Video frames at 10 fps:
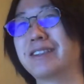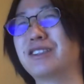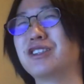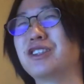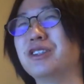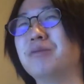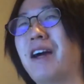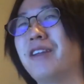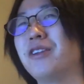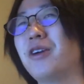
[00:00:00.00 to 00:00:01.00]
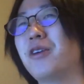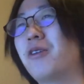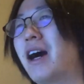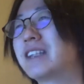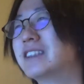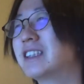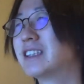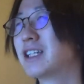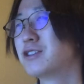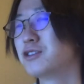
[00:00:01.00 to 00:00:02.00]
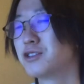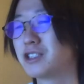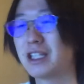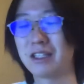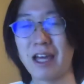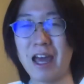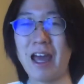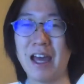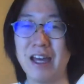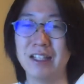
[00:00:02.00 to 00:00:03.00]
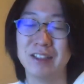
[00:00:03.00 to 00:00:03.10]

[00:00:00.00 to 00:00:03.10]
進まんのよ、アクセスが集中してって。